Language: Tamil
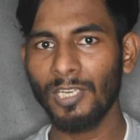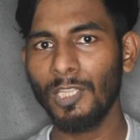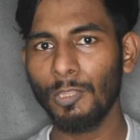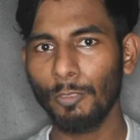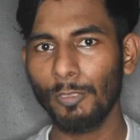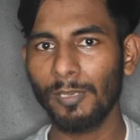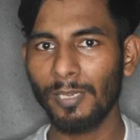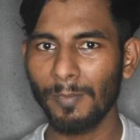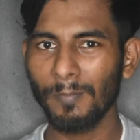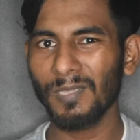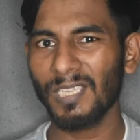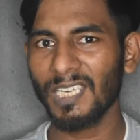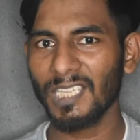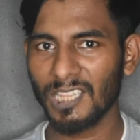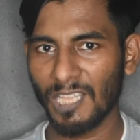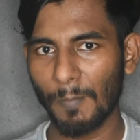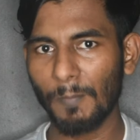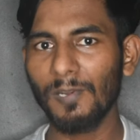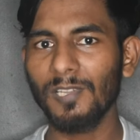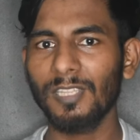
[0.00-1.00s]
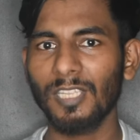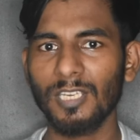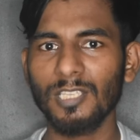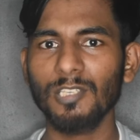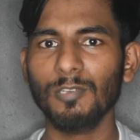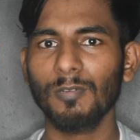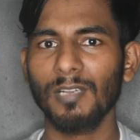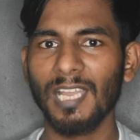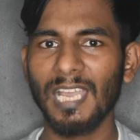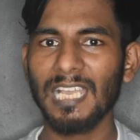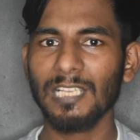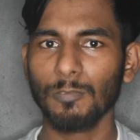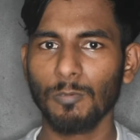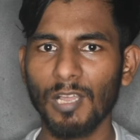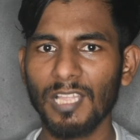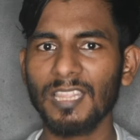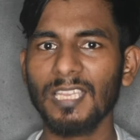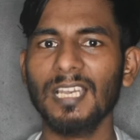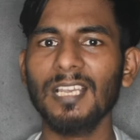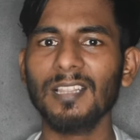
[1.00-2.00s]
ஸ்ரீத்து டீம் தானே தமிழ் தெரிஞ்சவங்க
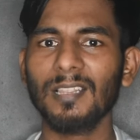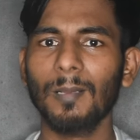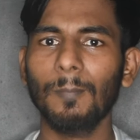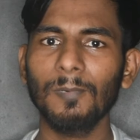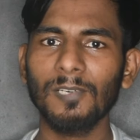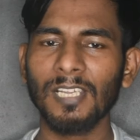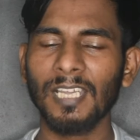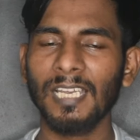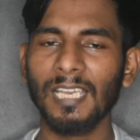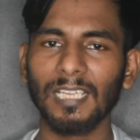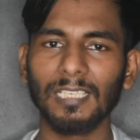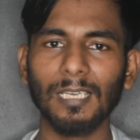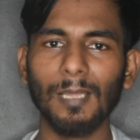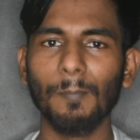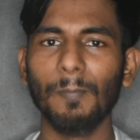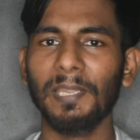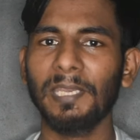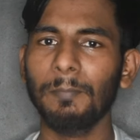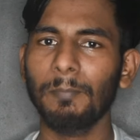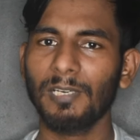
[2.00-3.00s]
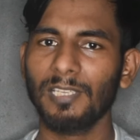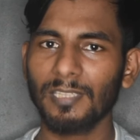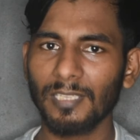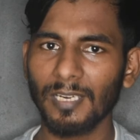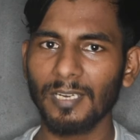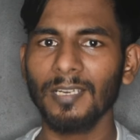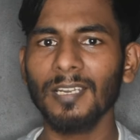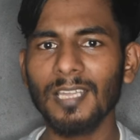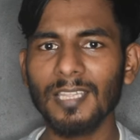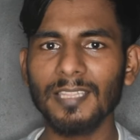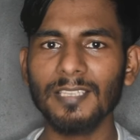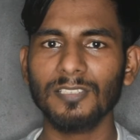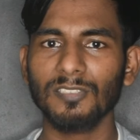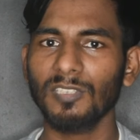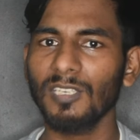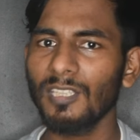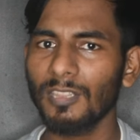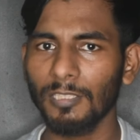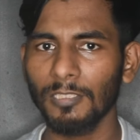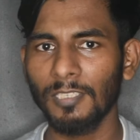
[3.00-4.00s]
ஸோ அதனால் தமிழ் டைலாக்லாம் பயன்படுத்துறாருன்னா அது
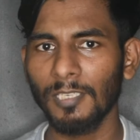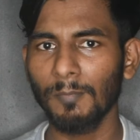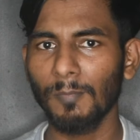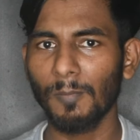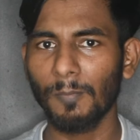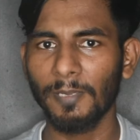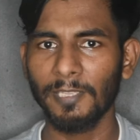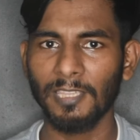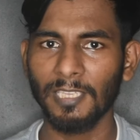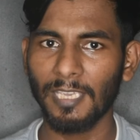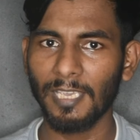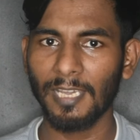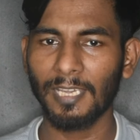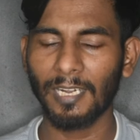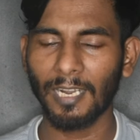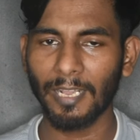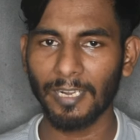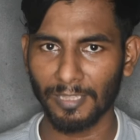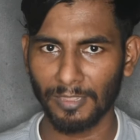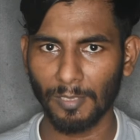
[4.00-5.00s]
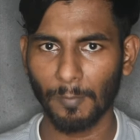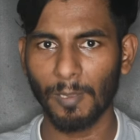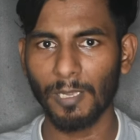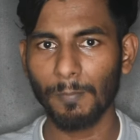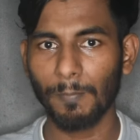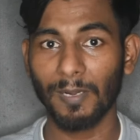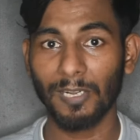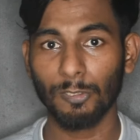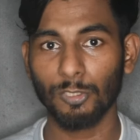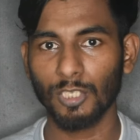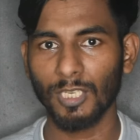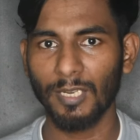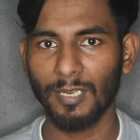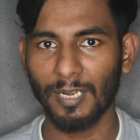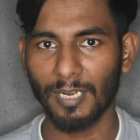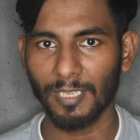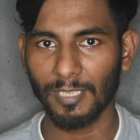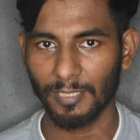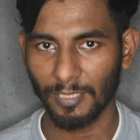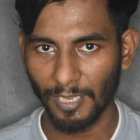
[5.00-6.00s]
ஸ்ரீத்து டீமை பார்த்து கேட்குறாரு இந்த மாதிரி பல
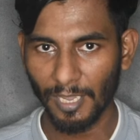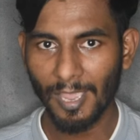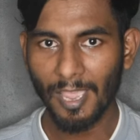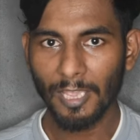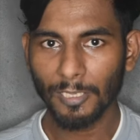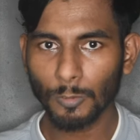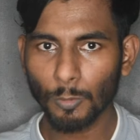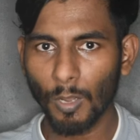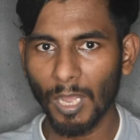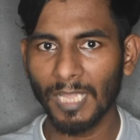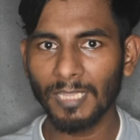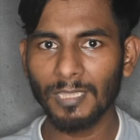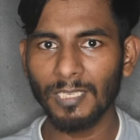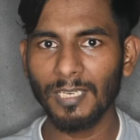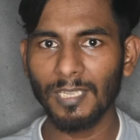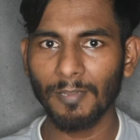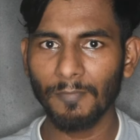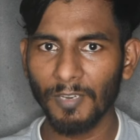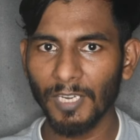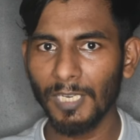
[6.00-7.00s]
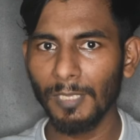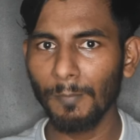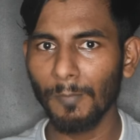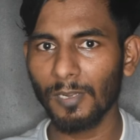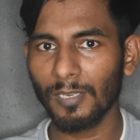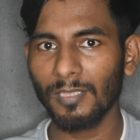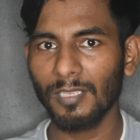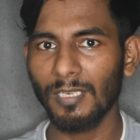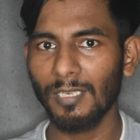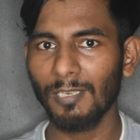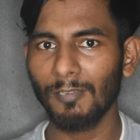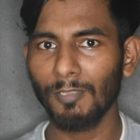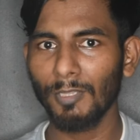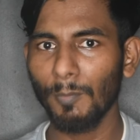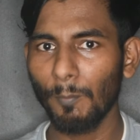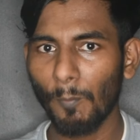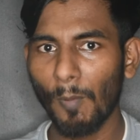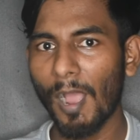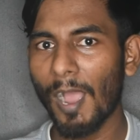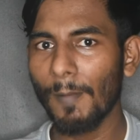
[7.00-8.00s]
விஷயங்கள் நடக்குது ஸோ அதில் வெடி மருந்துங்களில்
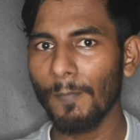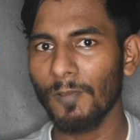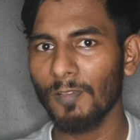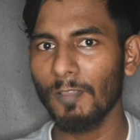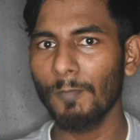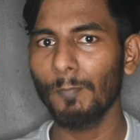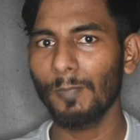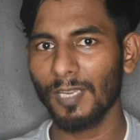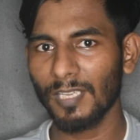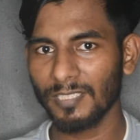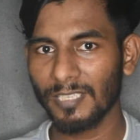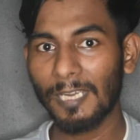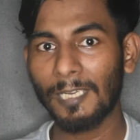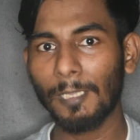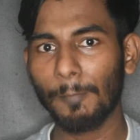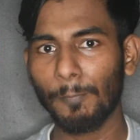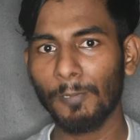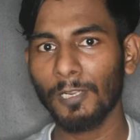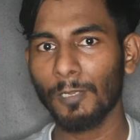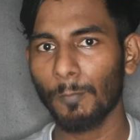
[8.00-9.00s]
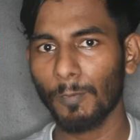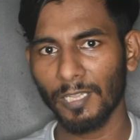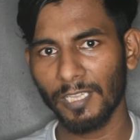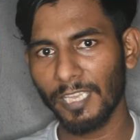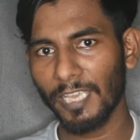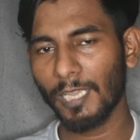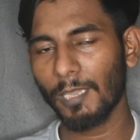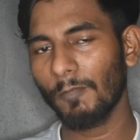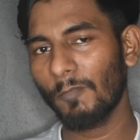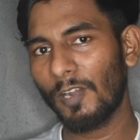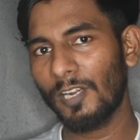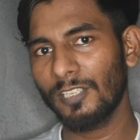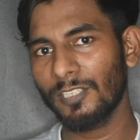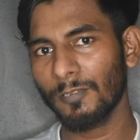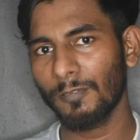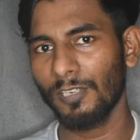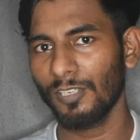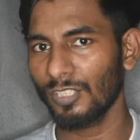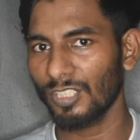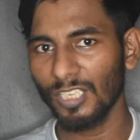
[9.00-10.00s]
வந்து பாம்பு கிம்லாம் செட்டப் இருக்குது போல் ஏகே
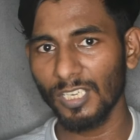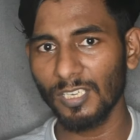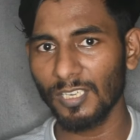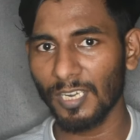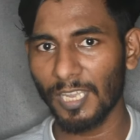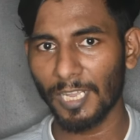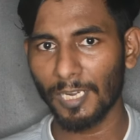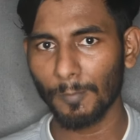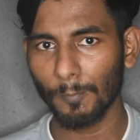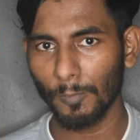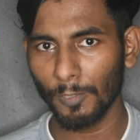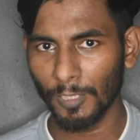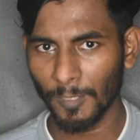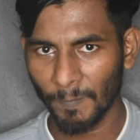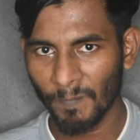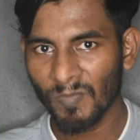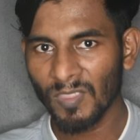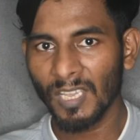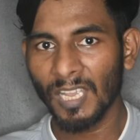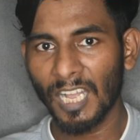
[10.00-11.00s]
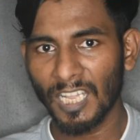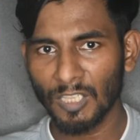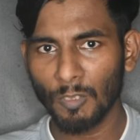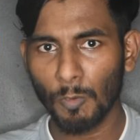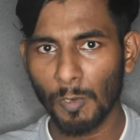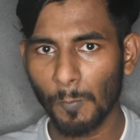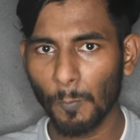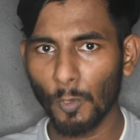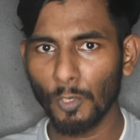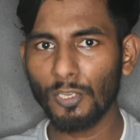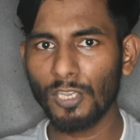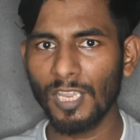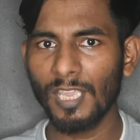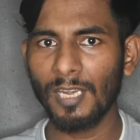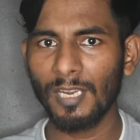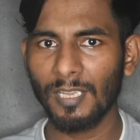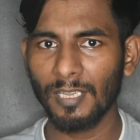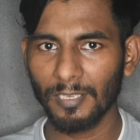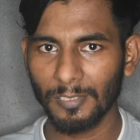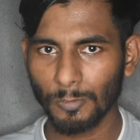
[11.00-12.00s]
ஃபார்ட்டி செவன் ஷீல்டுலாம் இருக்கும்போது அது ஒரு பொட்டி
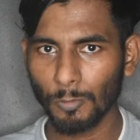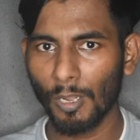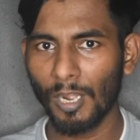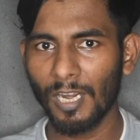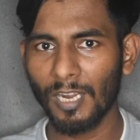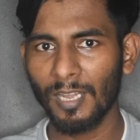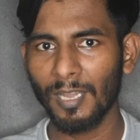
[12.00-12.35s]
இருக்குது ஸோ